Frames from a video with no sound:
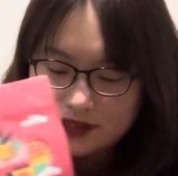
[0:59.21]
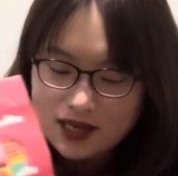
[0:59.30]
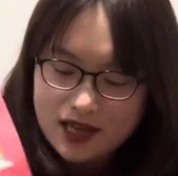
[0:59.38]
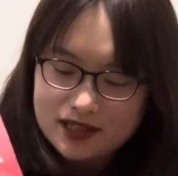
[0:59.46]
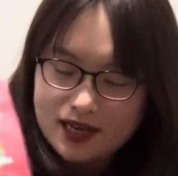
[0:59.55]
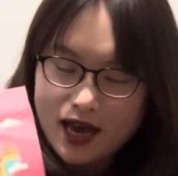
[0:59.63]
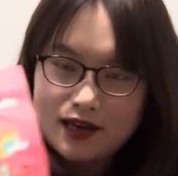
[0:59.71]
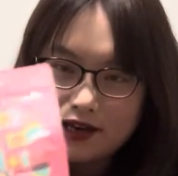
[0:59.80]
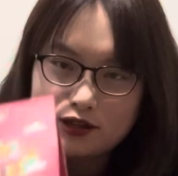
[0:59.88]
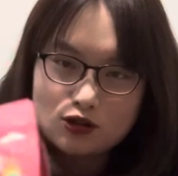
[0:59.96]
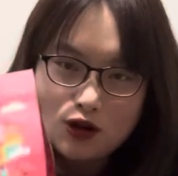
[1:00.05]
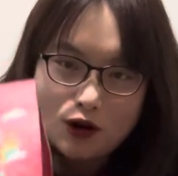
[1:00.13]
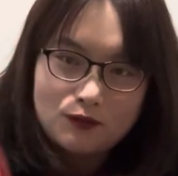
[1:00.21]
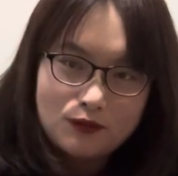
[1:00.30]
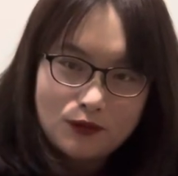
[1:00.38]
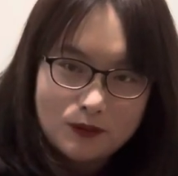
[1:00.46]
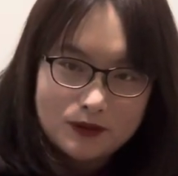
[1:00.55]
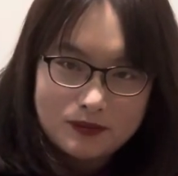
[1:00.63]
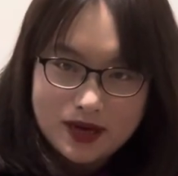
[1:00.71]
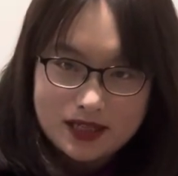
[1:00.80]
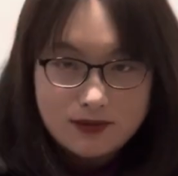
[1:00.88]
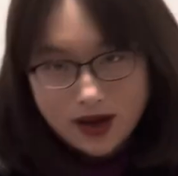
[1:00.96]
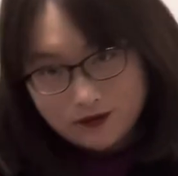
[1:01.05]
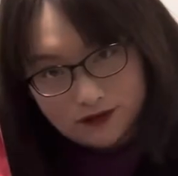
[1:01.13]
看起来很重，我们每
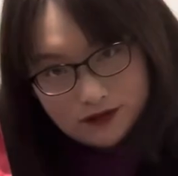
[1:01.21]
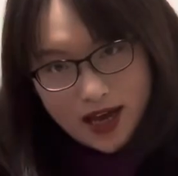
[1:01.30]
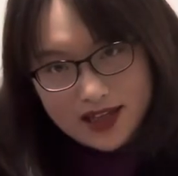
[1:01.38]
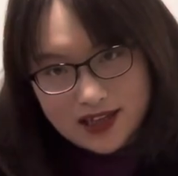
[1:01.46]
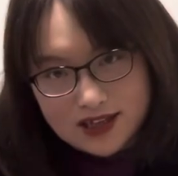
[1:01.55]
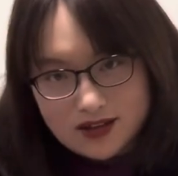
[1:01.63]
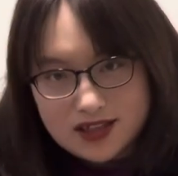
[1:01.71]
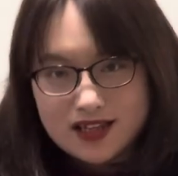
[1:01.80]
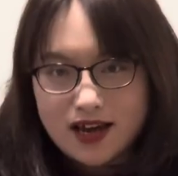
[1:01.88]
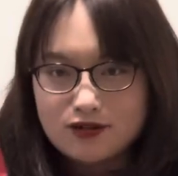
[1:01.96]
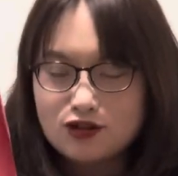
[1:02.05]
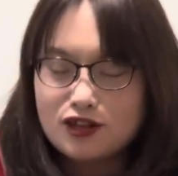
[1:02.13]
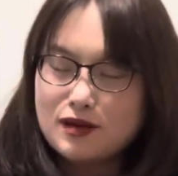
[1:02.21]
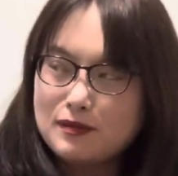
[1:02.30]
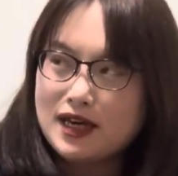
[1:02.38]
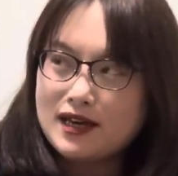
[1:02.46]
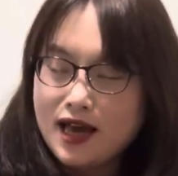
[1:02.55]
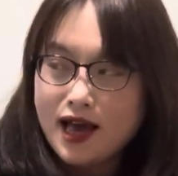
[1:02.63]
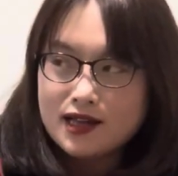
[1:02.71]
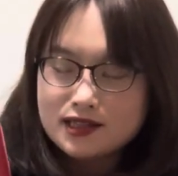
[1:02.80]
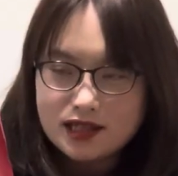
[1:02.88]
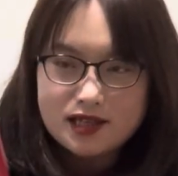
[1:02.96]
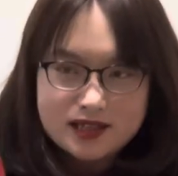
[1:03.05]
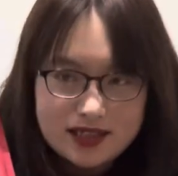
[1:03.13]
次买福袋呢，就是要去这边
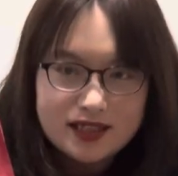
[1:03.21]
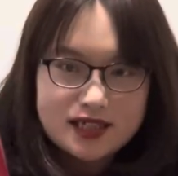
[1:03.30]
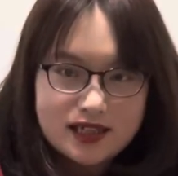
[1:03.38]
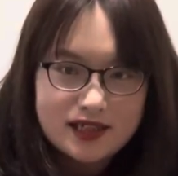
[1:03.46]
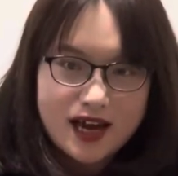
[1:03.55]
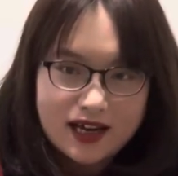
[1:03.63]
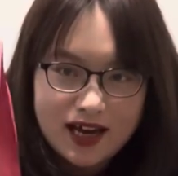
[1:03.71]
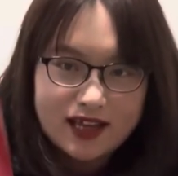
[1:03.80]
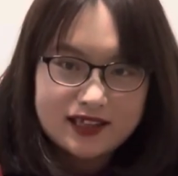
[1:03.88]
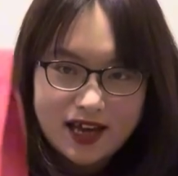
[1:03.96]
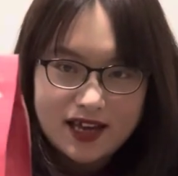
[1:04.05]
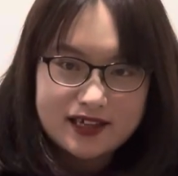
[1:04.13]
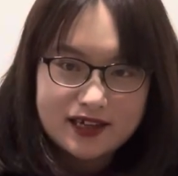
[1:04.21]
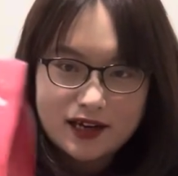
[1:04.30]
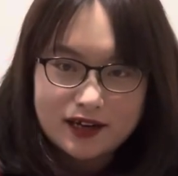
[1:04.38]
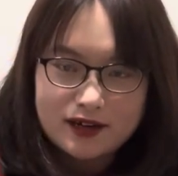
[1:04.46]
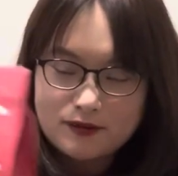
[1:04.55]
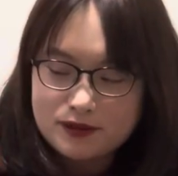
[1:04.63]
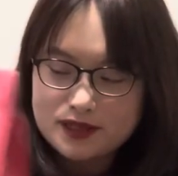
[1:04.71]
称斤称两，看哪一个比